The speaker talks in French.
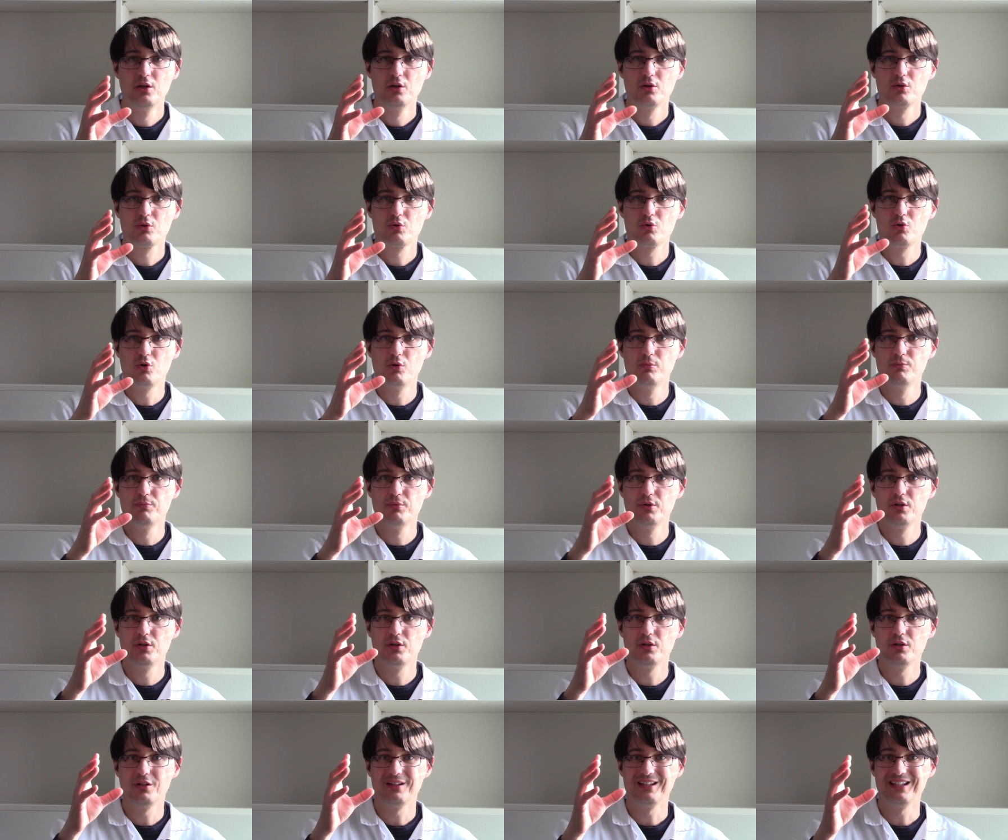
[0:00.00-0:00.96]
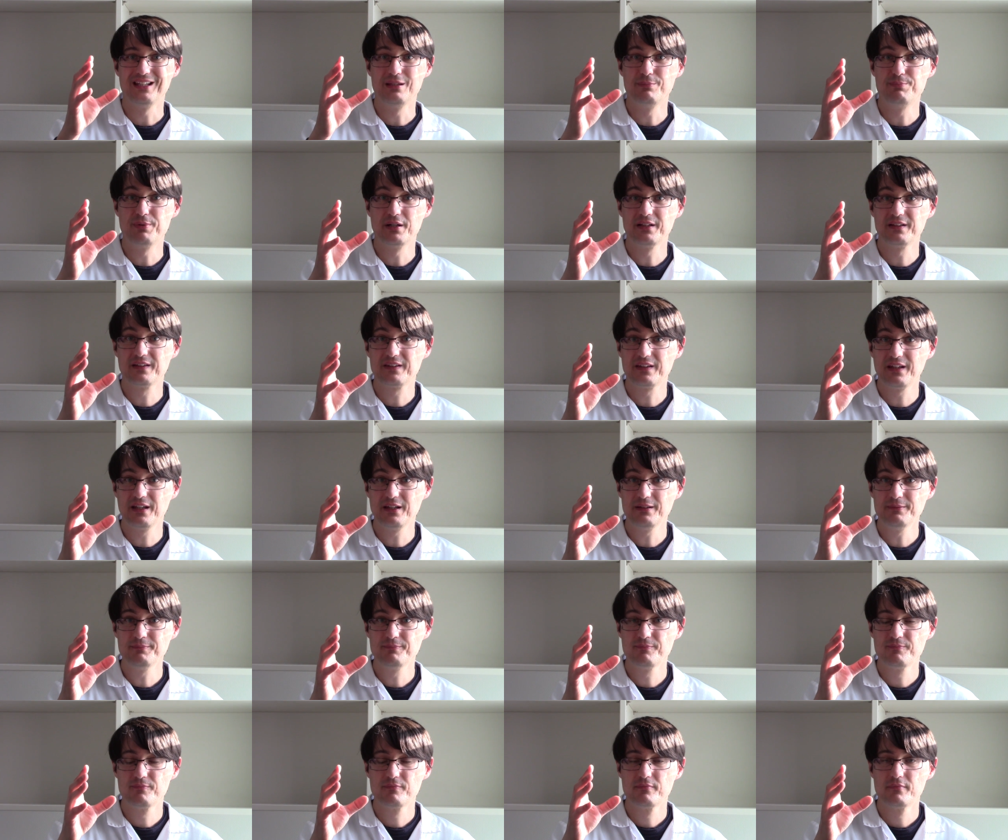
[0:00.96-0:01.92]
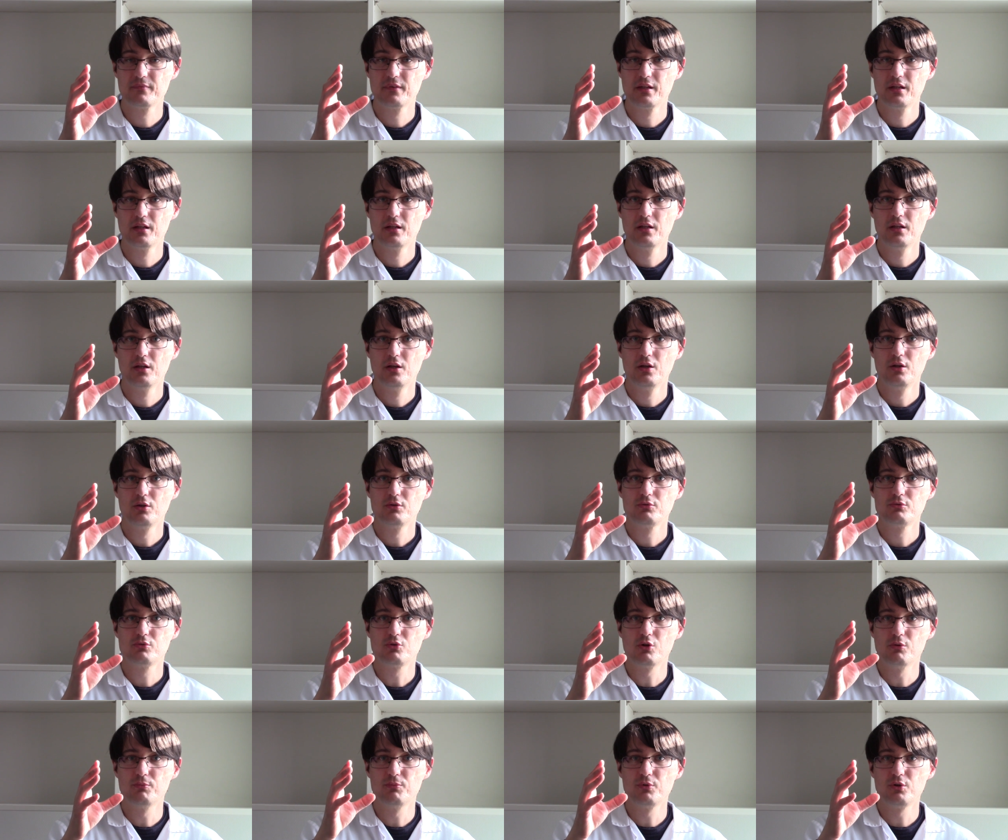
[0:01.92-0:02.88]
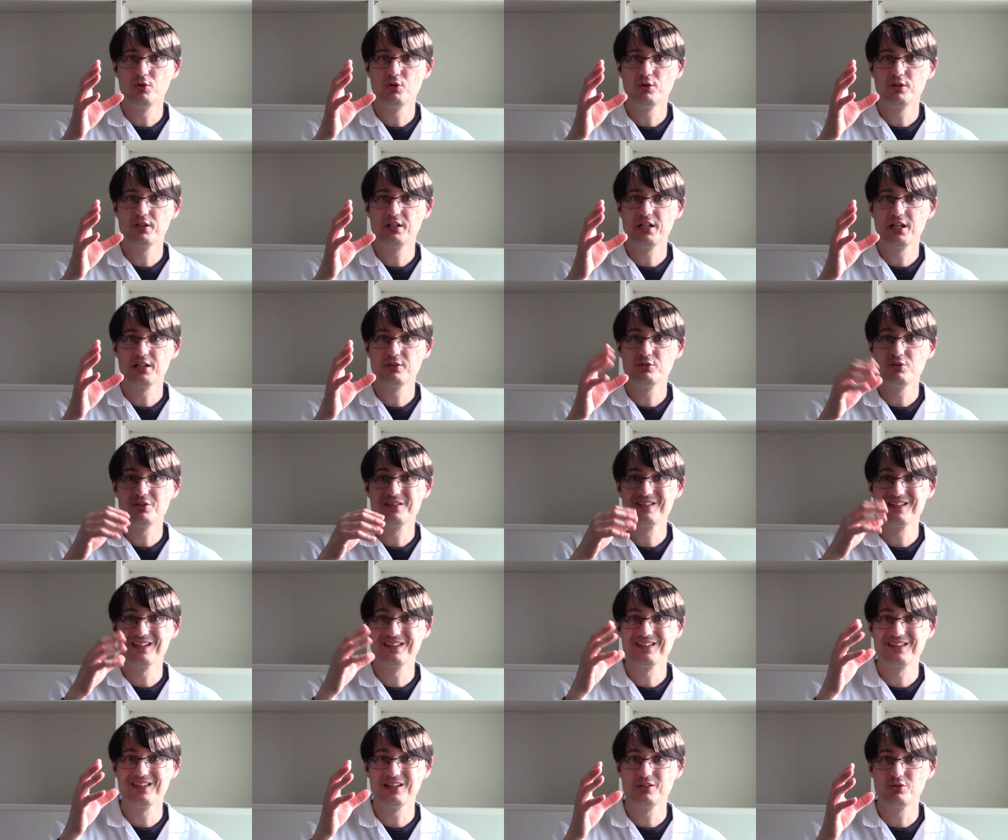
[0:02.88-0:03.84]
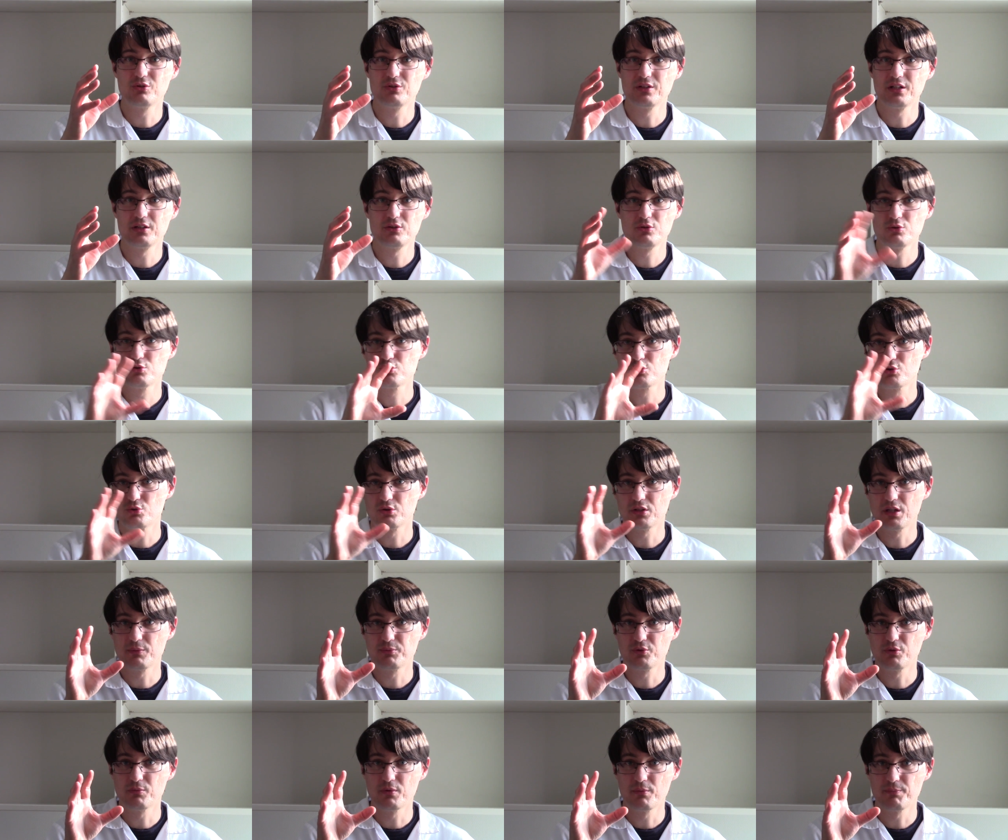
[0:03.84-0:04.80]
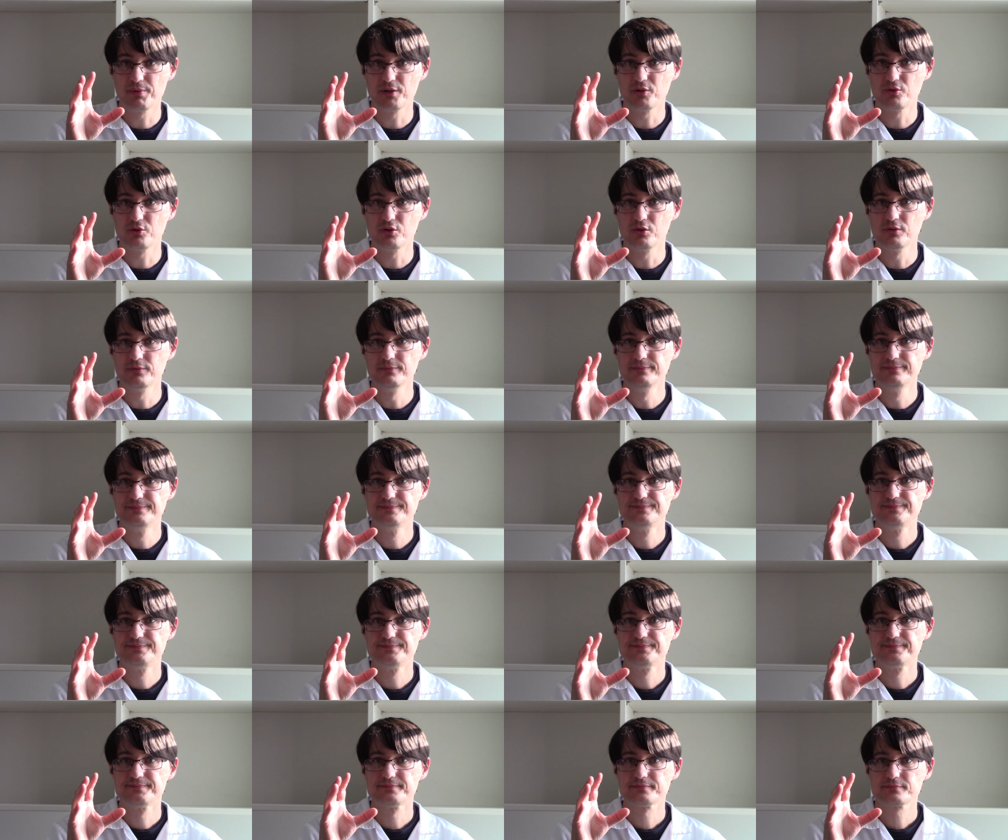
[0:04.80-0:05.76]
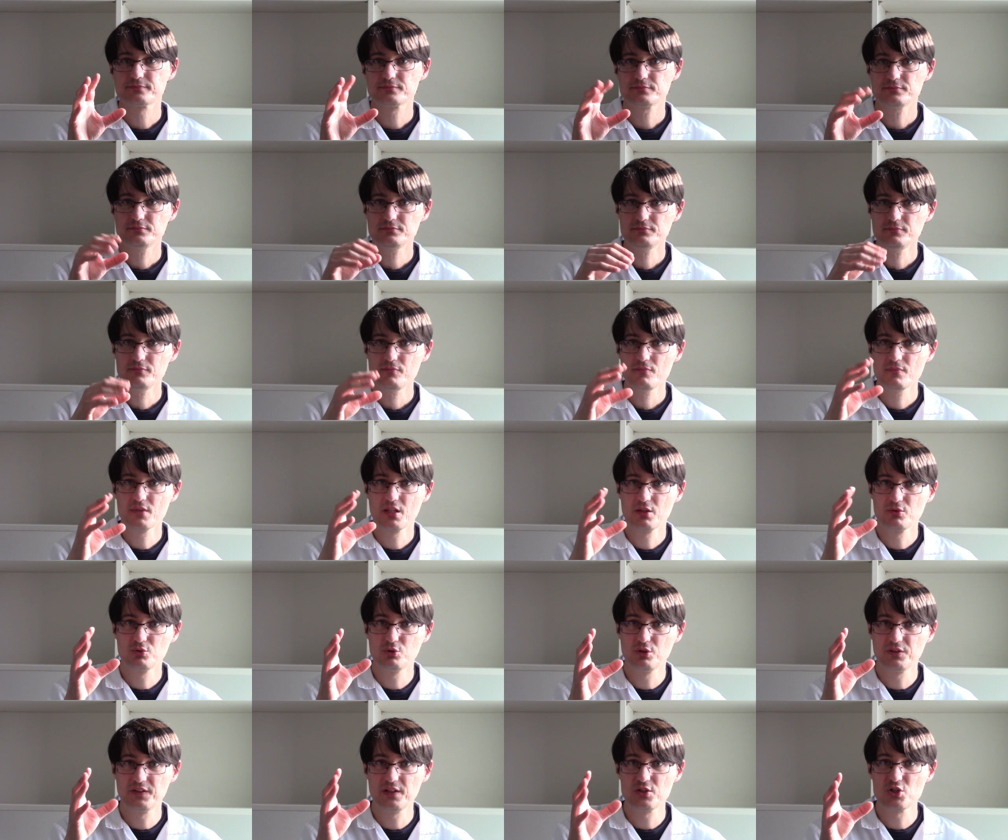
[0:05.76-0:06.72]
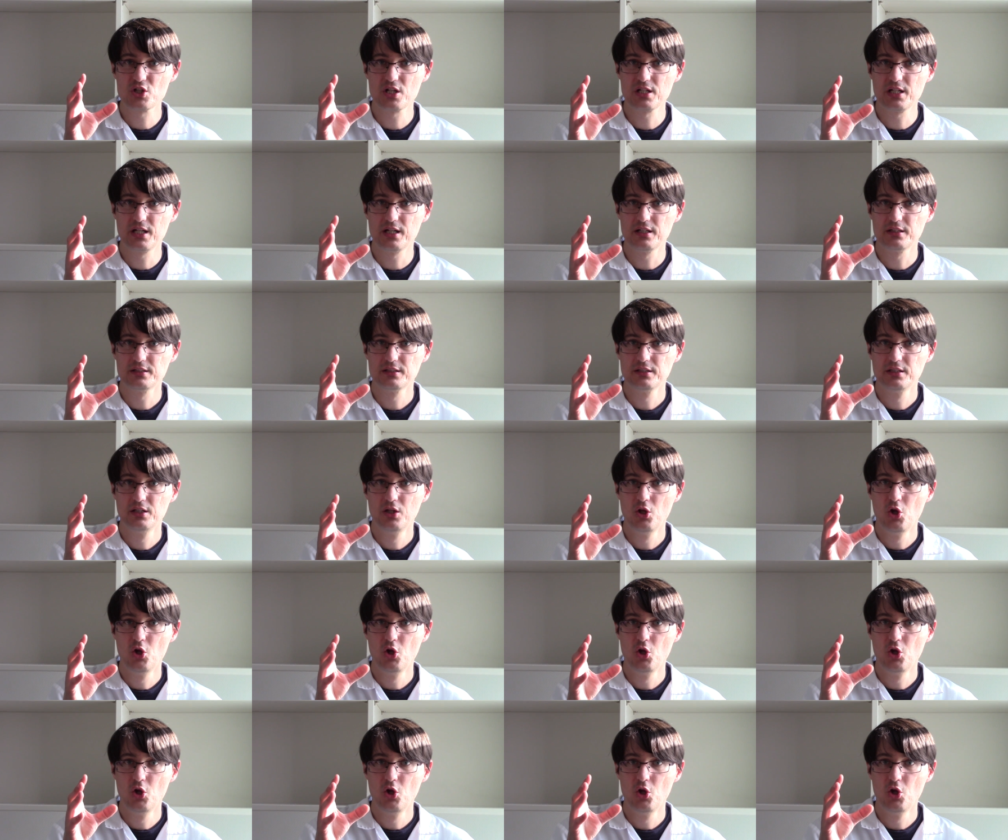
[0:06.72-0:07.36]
comme euh, Y comme le gars de Science Étonnante, dont je connais absolument pas le nom, de ces gens-là.